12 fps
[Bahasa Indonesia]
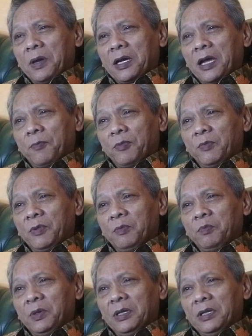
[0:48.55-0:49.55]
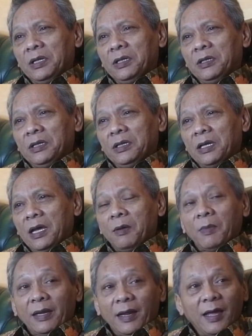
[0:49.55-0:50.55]
apakah pemimpin ini
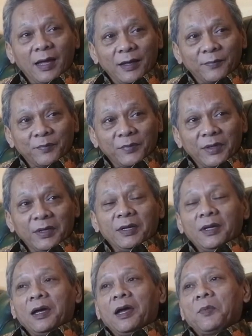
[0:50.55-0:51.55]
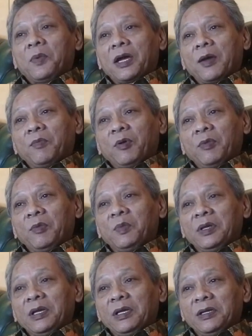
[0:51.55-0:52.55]
amanah, apakah
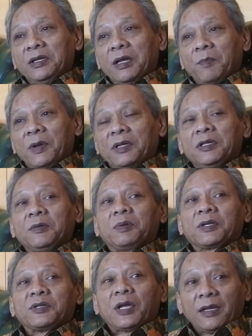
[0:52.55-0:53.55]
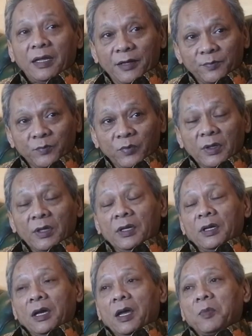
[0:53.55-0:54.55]
pemimpin ini dapat dipercaya,
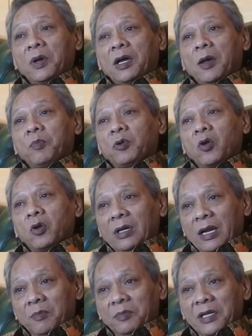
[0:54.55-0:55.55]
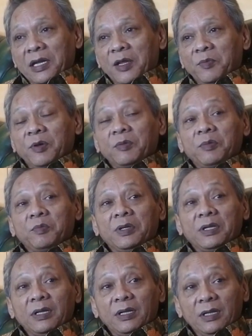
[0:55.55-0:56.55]
apakah program dari
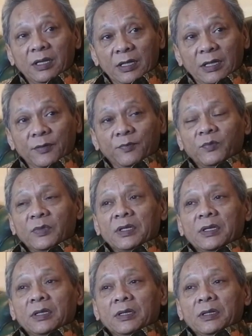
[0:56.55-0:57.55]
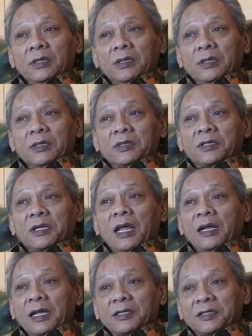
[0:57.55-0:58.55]
pemimpin ini
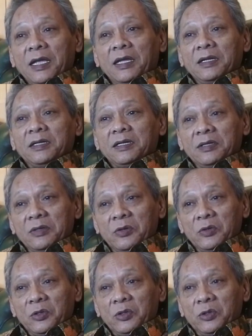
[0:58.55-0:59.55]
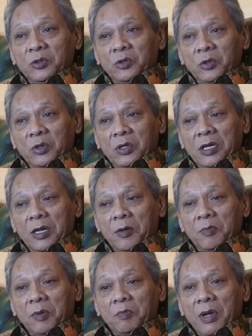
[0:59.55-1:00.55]
selaras untuk
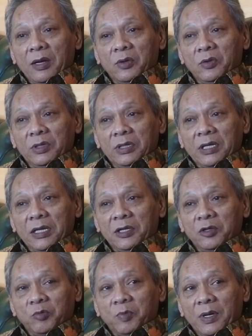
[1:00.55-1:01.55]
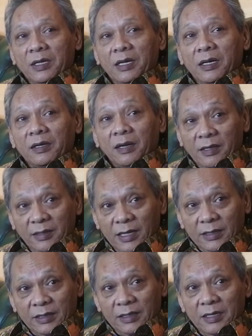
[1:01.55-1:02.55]
membangun kehidupan
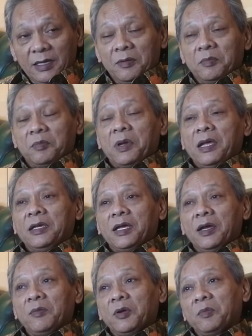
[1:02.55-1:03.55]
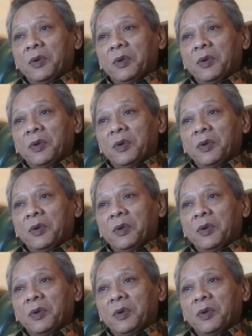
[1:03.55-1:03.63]
rakyat, baik